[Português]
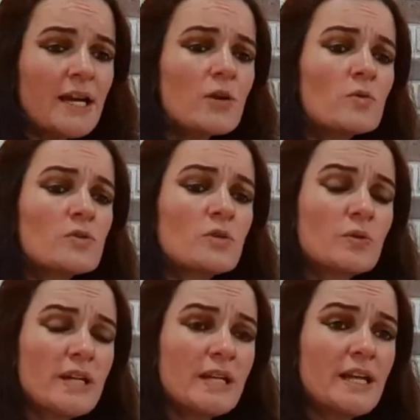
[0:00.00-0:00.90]
e
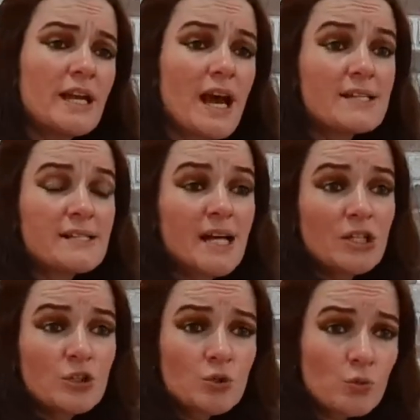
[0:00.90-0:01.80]
reconstruiria a
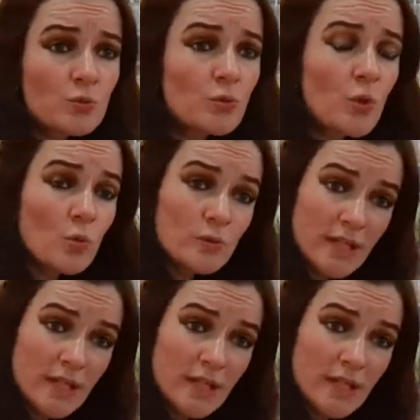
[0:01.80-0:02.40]
cidade junto com